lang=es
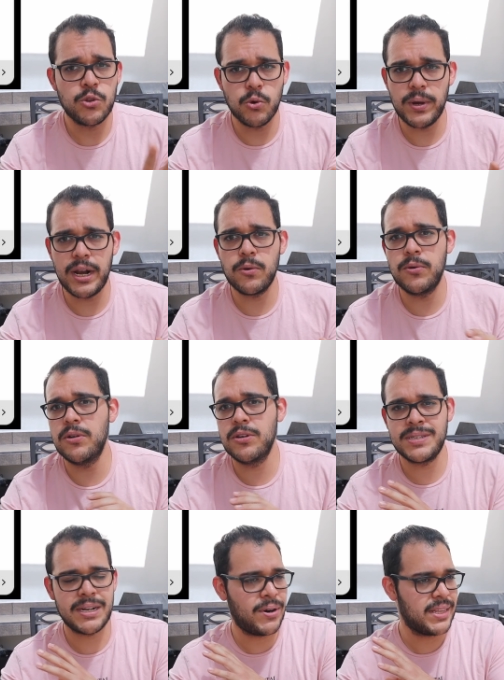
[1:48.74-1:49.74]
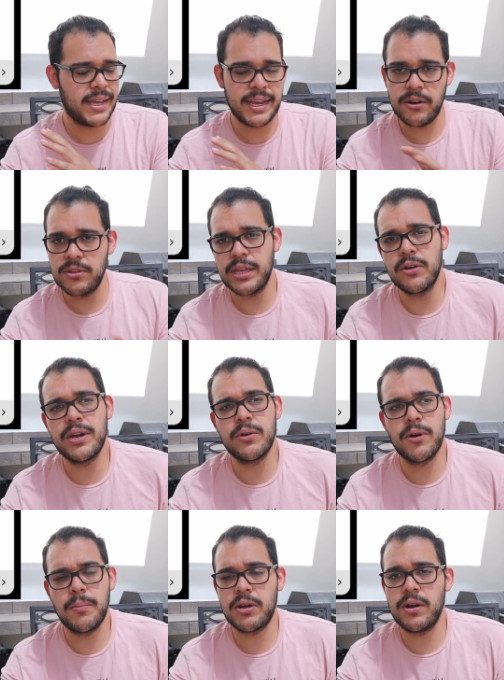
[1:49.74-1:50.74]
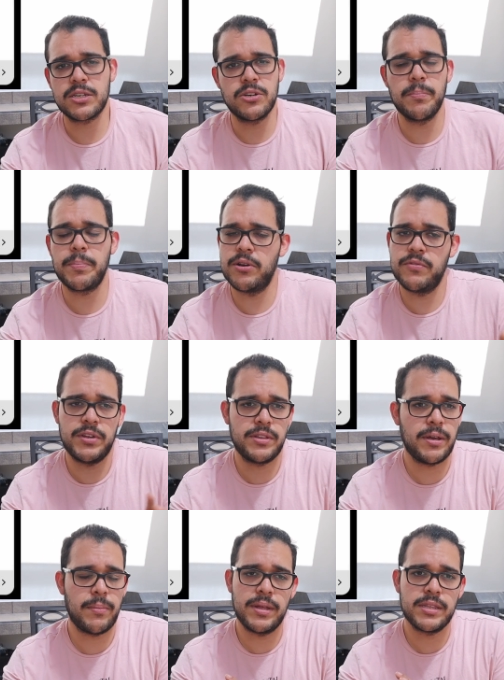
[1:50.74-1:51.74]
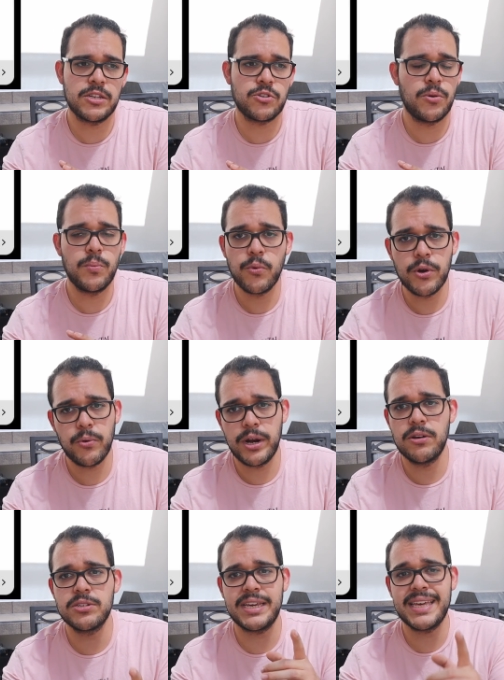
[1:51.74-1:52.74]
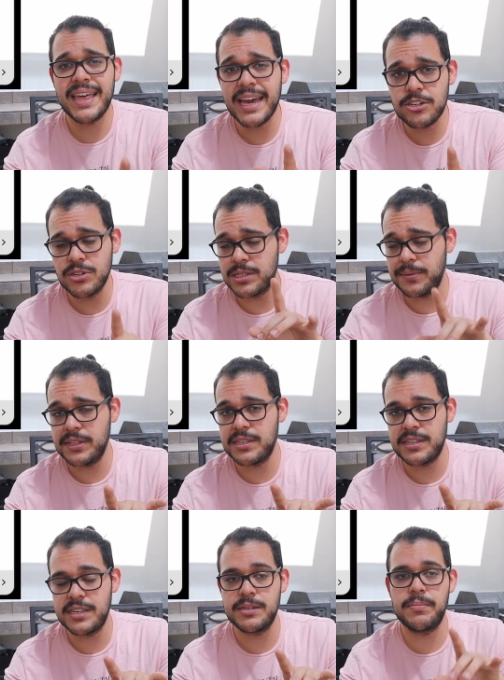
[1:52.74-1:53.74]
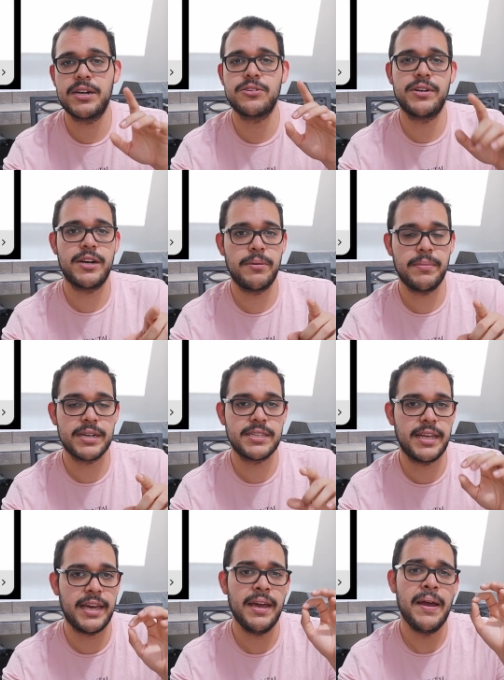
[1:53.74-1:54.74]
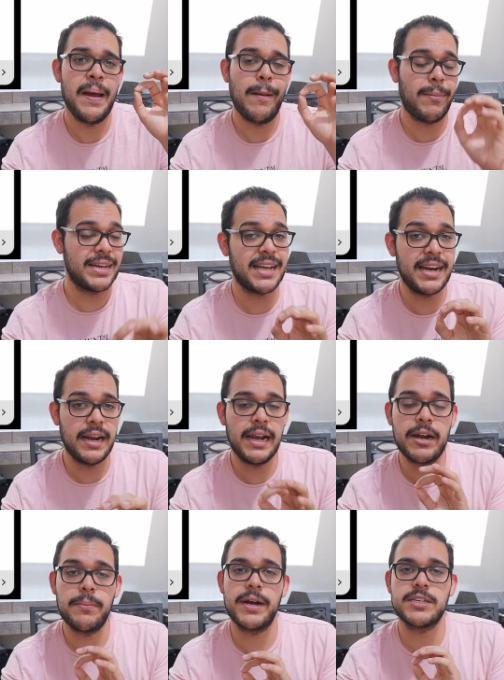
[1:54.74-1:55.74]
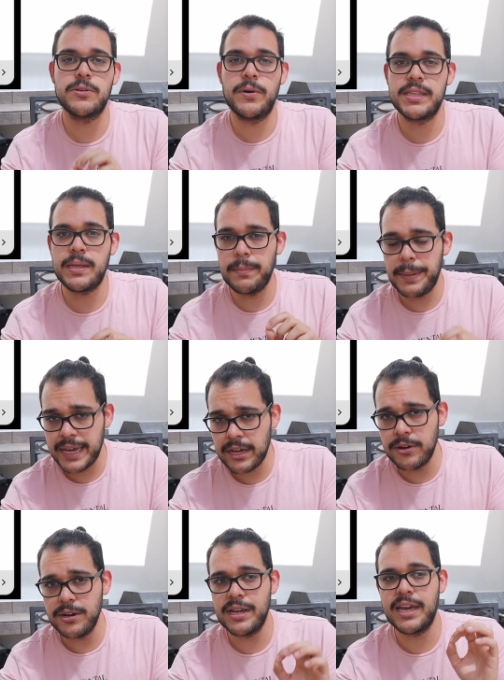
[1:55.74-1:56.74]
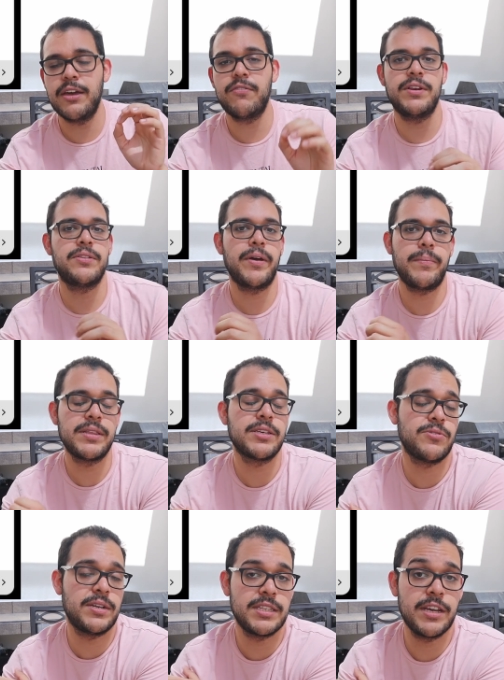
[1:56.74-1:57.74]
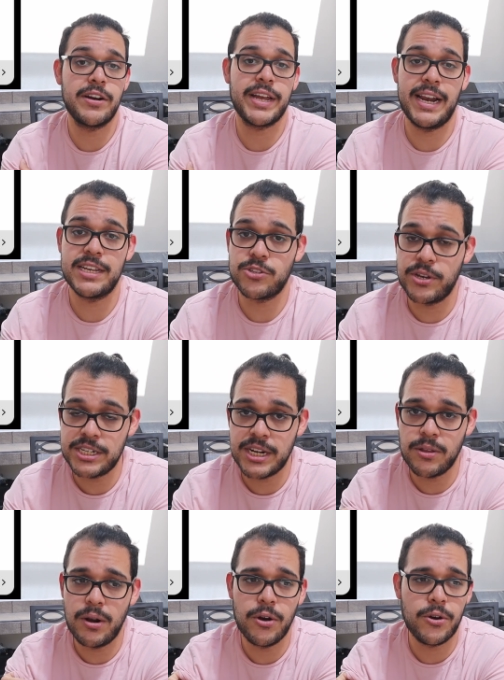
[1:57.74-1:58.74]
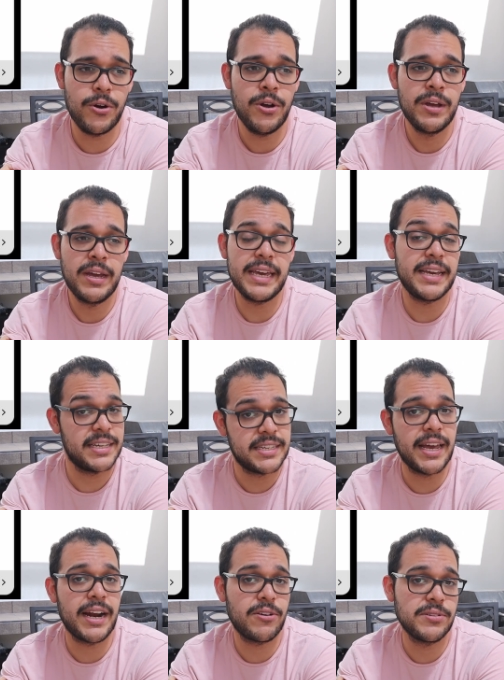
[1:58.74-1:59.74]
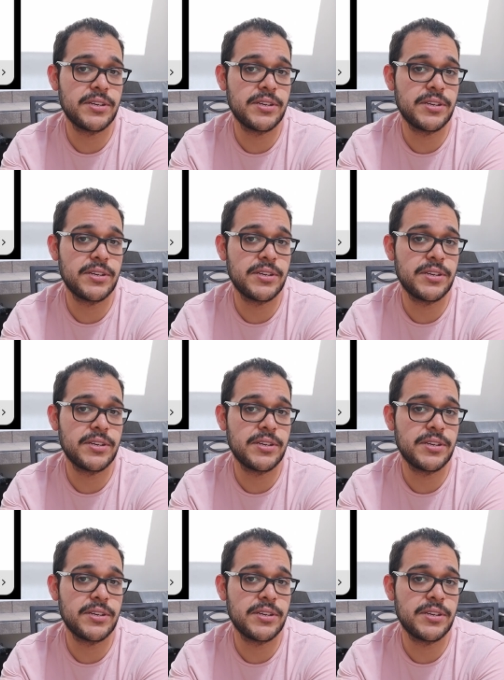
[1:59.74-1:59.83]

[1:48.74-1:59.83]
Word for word: Tuve algunos, ahorita ya no tengo ninguno en mi colección, pero definitivamente son muy buenos. Y de hecho, este 26 de marzo en Air Max Day va a salir el Air Max 90 Bacon, que definitivamente es un sneaker que le estoy echando el ojo y quisiera